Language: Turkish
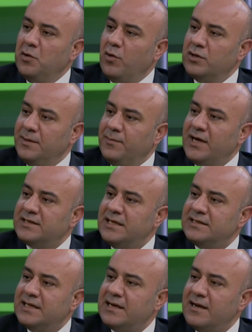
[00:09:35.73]
orada
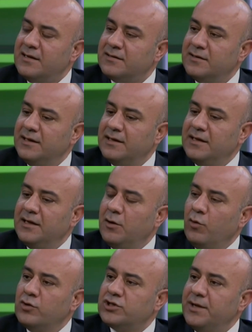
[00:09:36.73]
bazen zarar e,
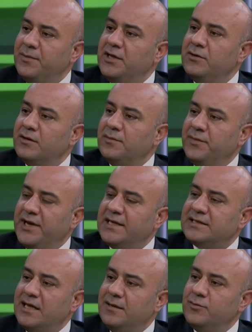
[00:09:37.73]
oluşabiliyor
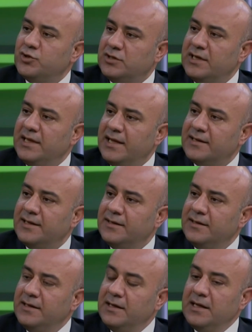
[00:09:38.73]
bireysel müşterilerde.
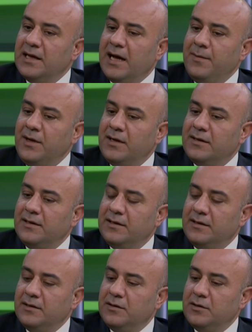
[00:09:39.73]
Ama e,
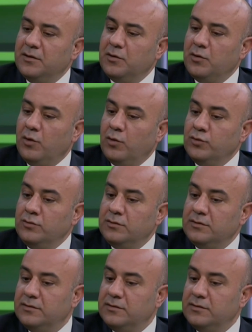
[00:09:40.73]
onun